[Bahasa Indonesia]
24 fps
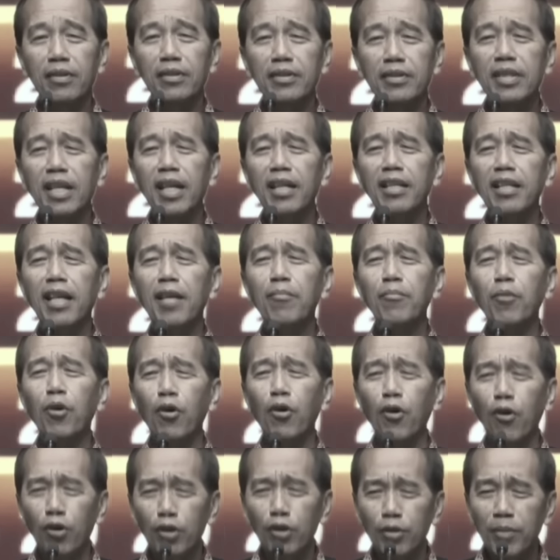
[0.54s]
Saya
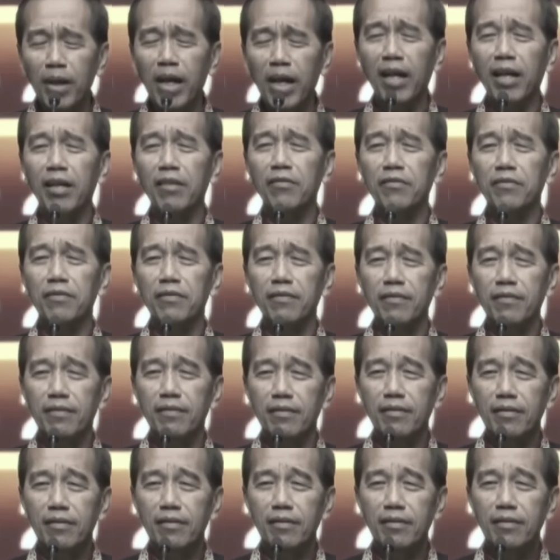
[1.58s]
mohon maaf.
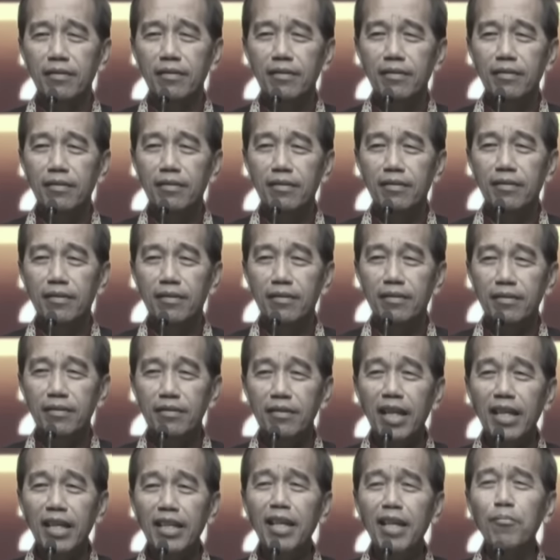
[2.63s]

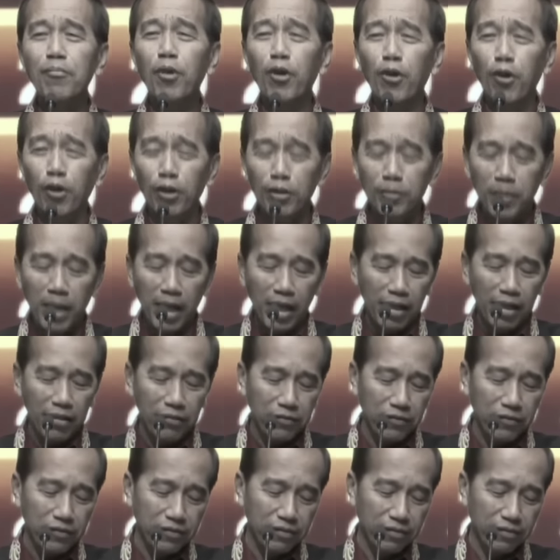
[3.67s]
Saya mohon maaf.